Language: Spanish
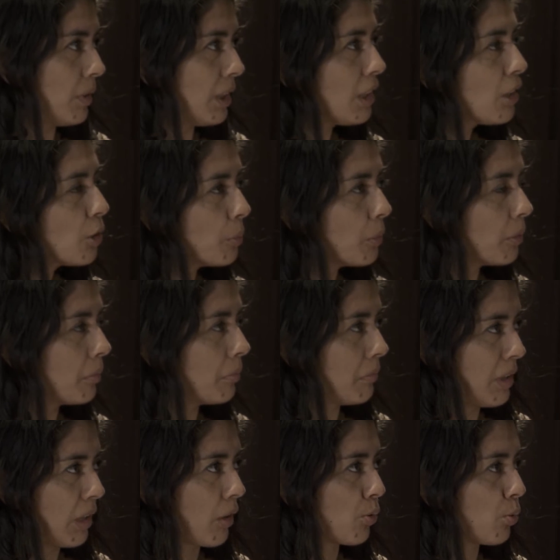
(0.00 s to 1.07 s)
es como
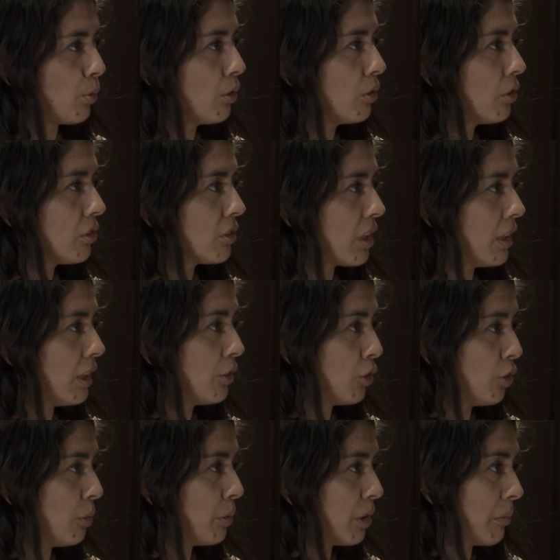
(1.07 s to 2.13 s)
me resultó
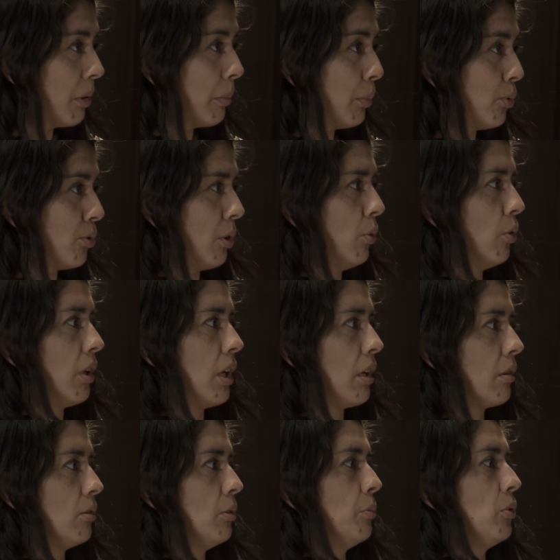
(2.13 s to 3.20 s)
contradictorio porque me puse a
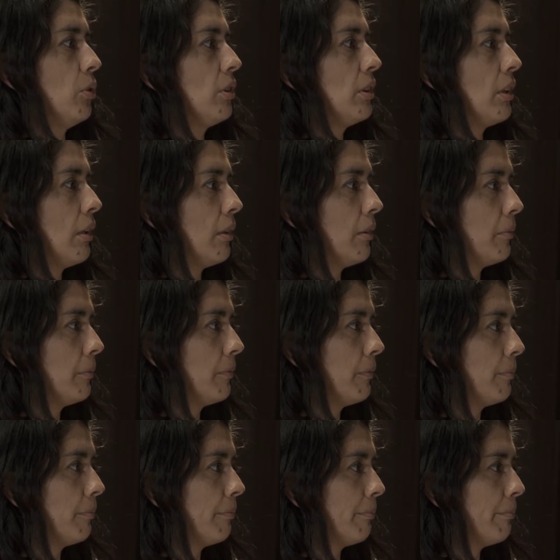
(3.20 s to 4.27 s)
buscar cómo esta
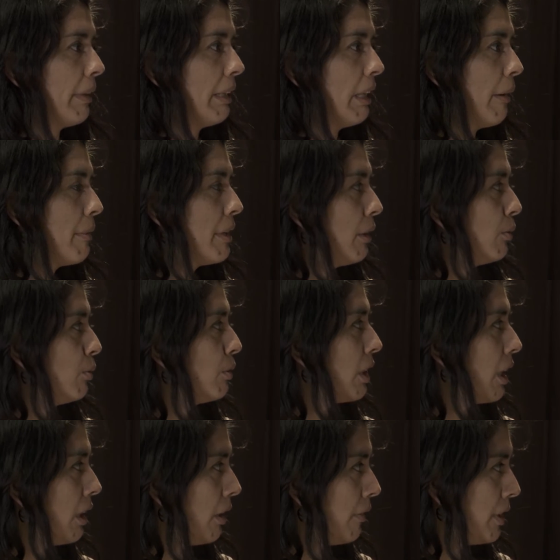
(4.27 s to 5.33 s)
palabra
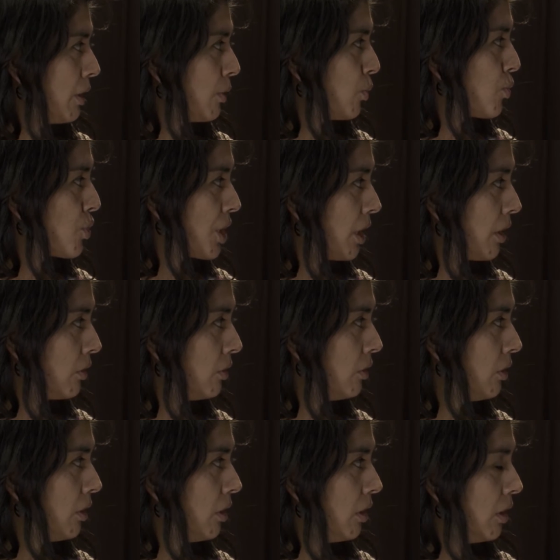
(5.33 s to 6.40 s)
nunca la había escuchado
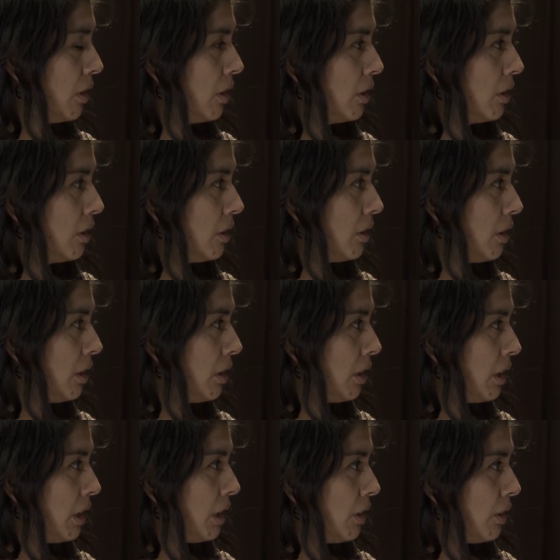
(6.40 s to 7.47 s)

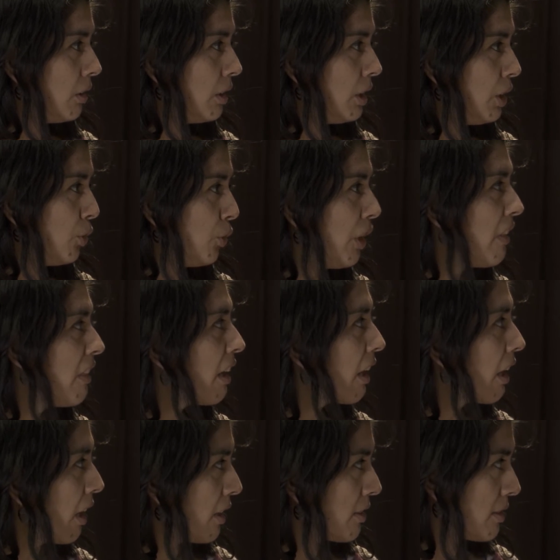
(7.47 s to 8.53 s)
y, no es de
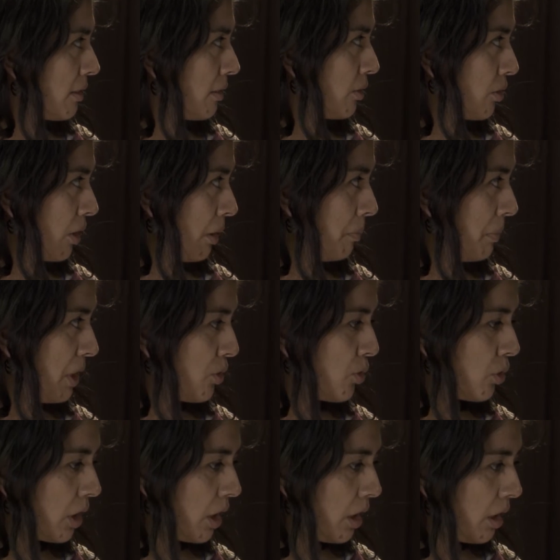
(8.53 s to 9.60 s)
acá, o sea,
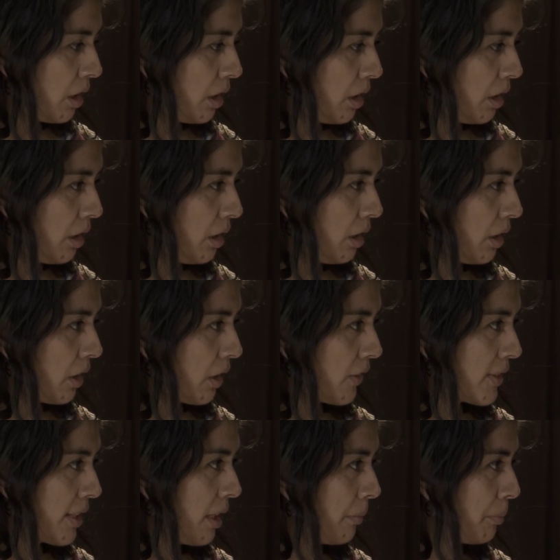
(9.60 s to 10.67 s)
pienso que,
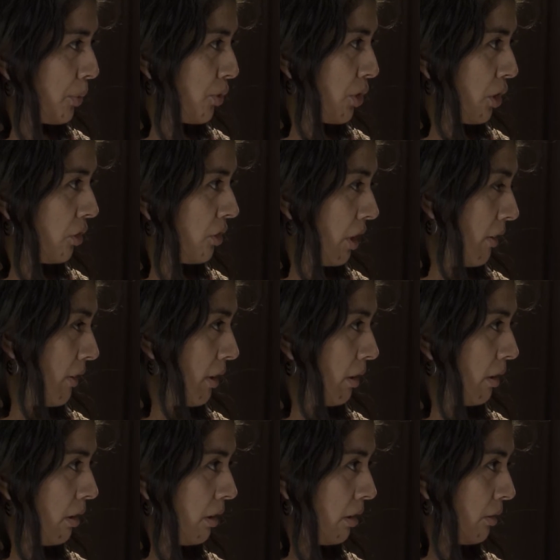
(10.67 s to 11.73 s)
se la pusieron
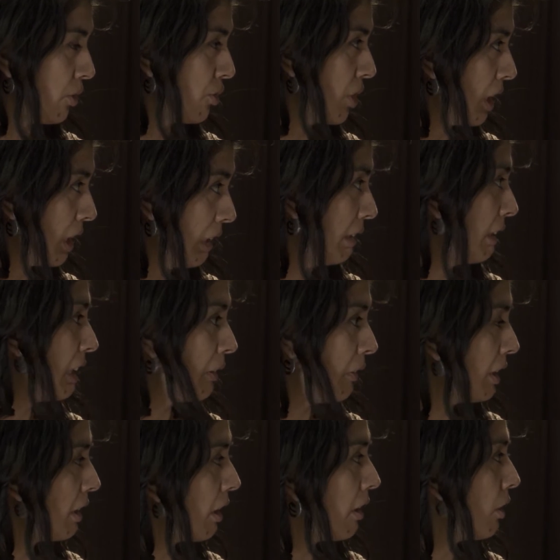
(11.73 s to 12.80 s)
desde, o sea, gente que
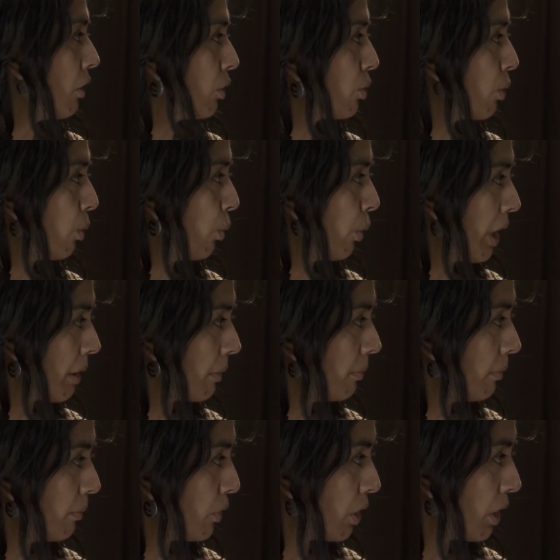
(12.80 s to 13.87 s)
venía desde otro lugar,
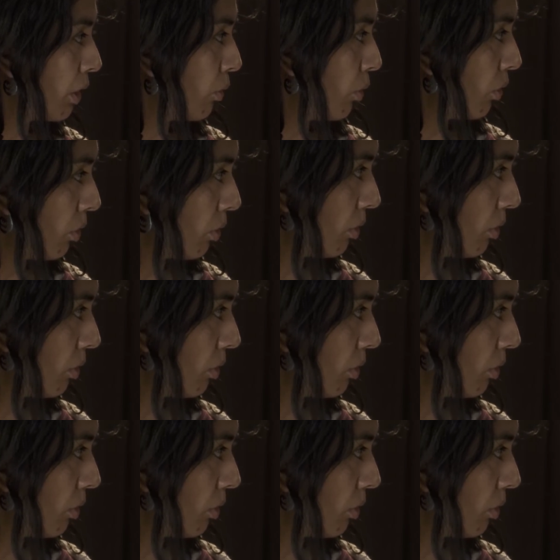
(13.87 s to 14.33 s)
porque no,